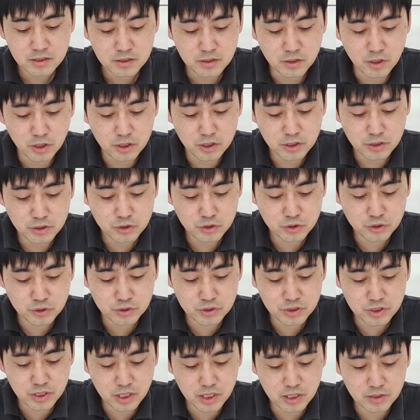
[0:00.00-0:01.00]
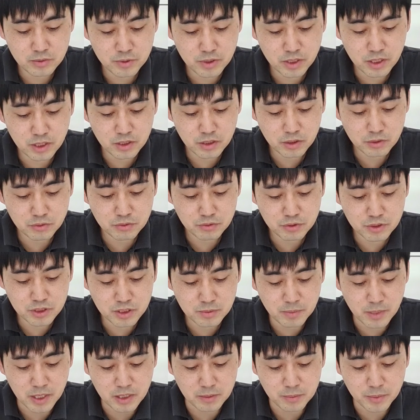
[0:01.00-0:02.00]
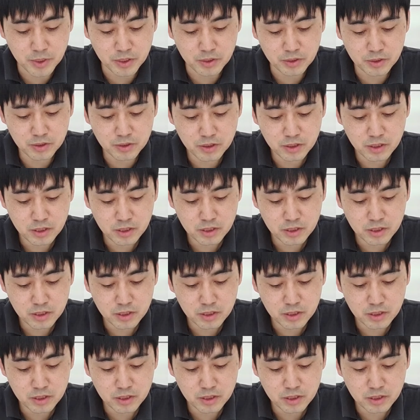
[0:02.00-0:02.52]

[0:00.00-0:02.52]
너희는 죽은 자를 위하여 울지 말며